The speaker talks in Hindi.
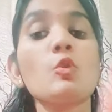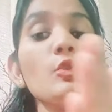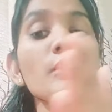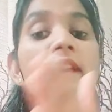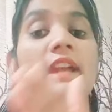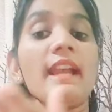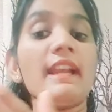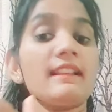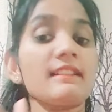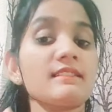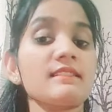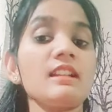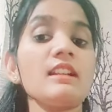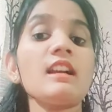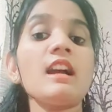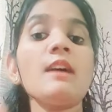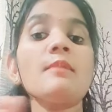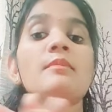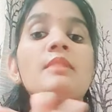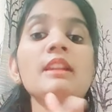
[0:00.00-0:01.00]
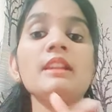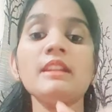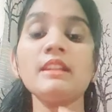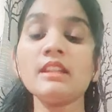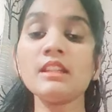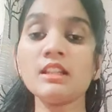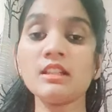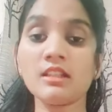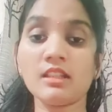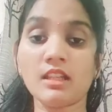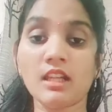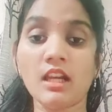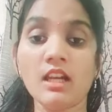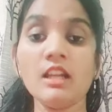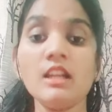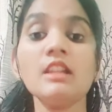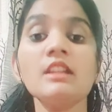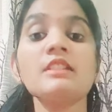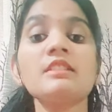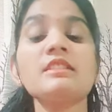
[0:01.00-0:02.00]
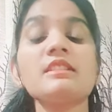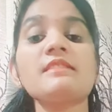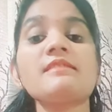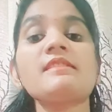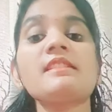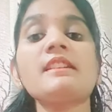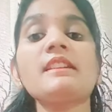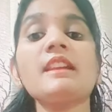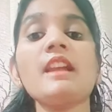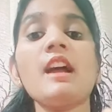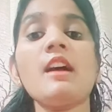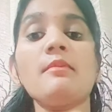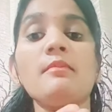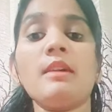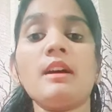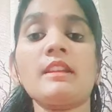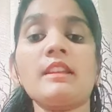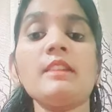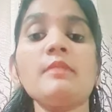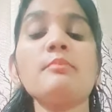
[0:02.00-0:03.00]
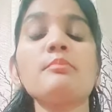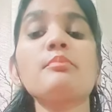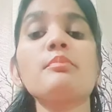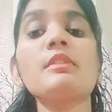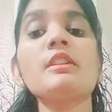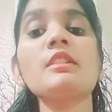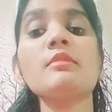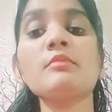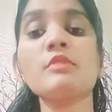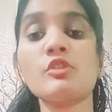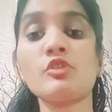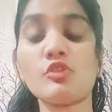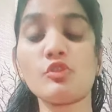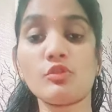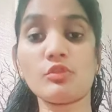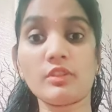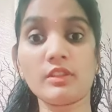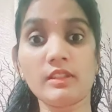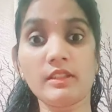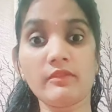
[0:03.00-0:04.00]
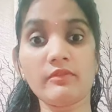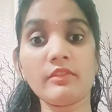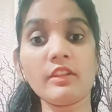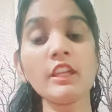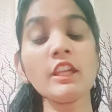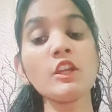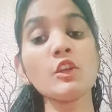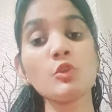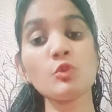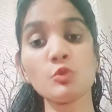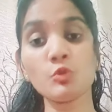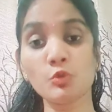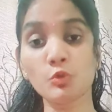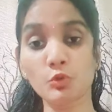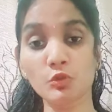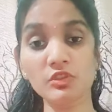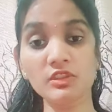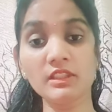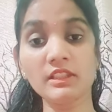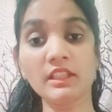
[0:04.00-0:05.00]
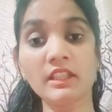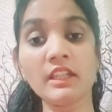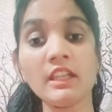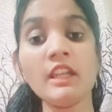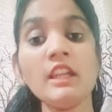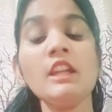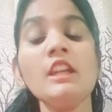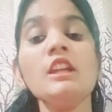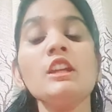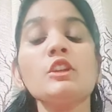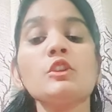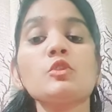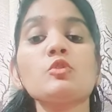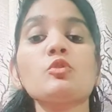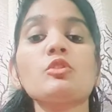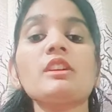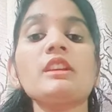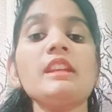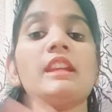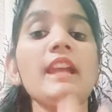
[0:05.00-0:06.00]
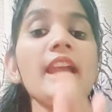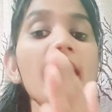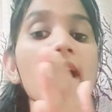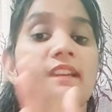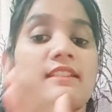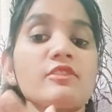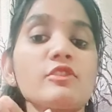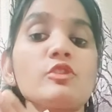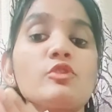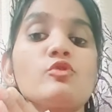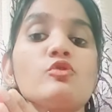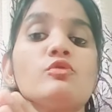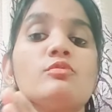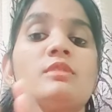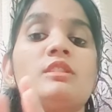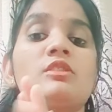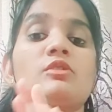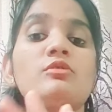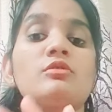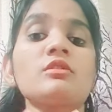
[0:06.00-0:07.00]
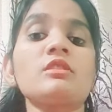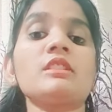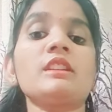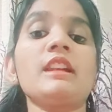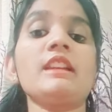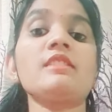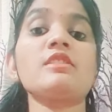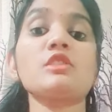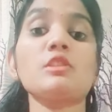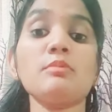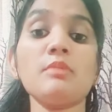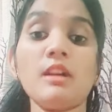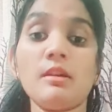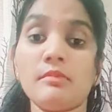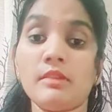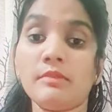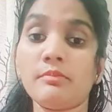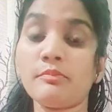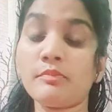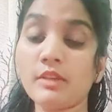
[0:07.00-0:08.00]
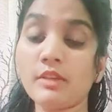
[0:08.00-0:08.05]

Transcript: कोई ऐसा काम नहीं करना जिससे कि हमारी प्री मेच्योर डिलीवरी हो सके क्योंकि ये ऐसे टू मंथ होते हैं जब हमें